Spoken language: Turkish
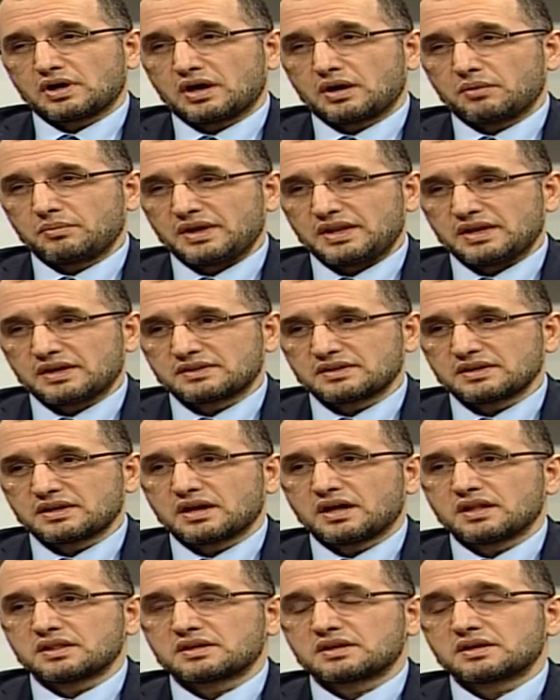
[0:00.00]
ameliyatı
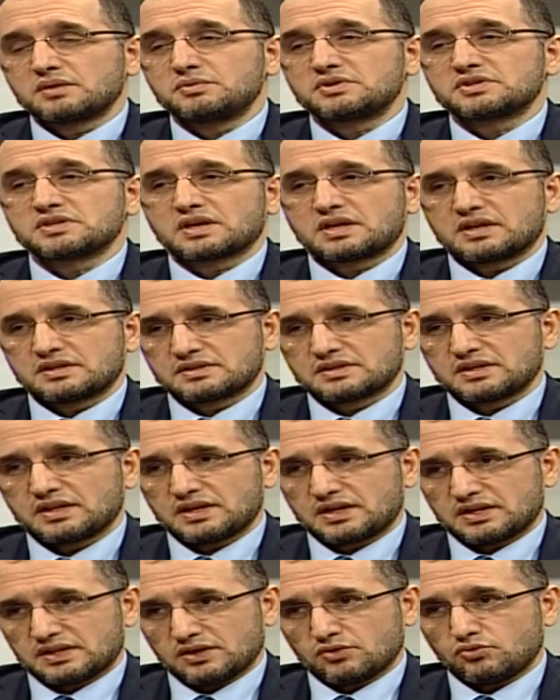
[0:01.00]
kaldıramayacak
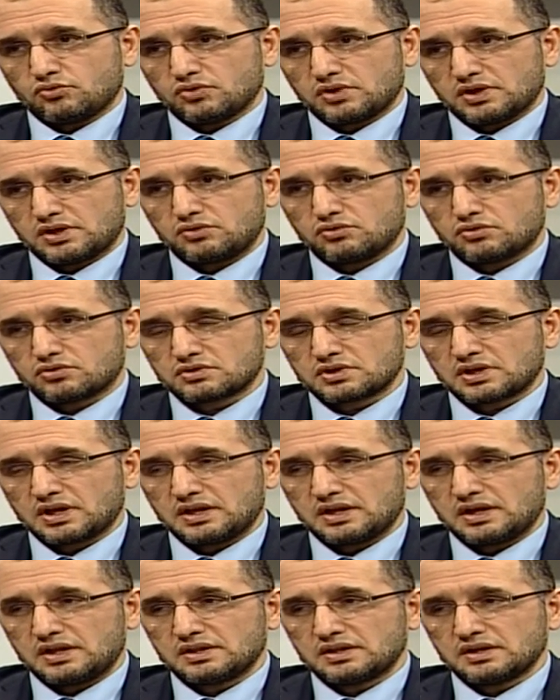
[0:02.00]
hastalarda kullanıyoruz
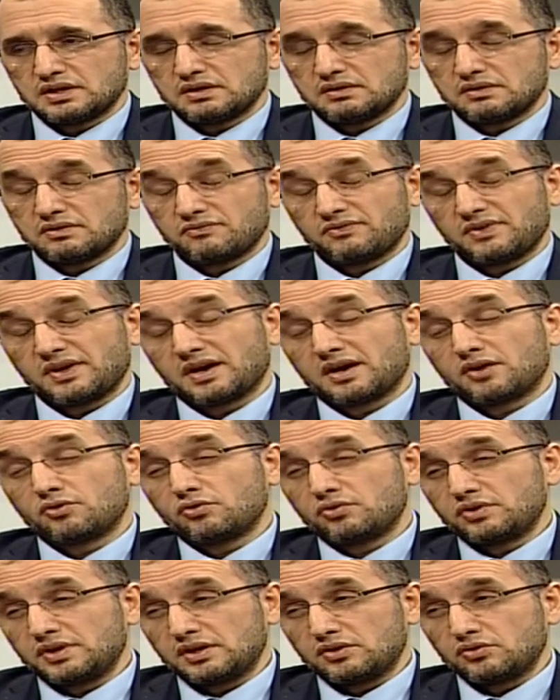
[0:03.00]
genelde veya
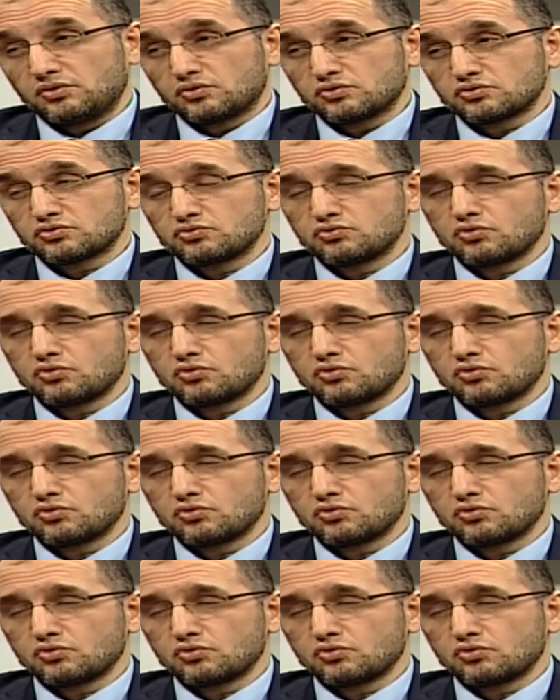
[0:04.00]
öneriyoruz.